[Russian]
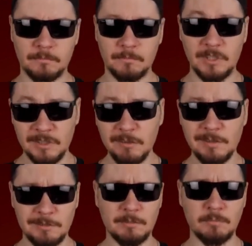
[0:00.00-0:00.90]

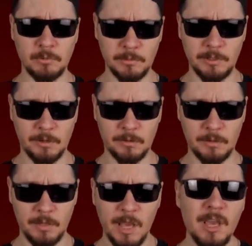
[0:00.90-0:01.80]
Ненавидьте блогера.
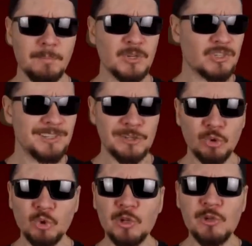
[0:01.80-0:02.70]
Пишите
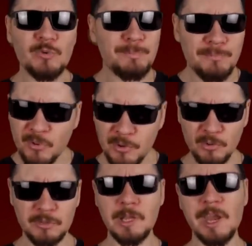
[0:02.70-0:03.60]
тут
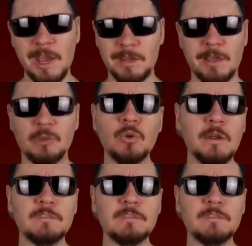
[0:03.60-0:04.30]
любую дрянь, которая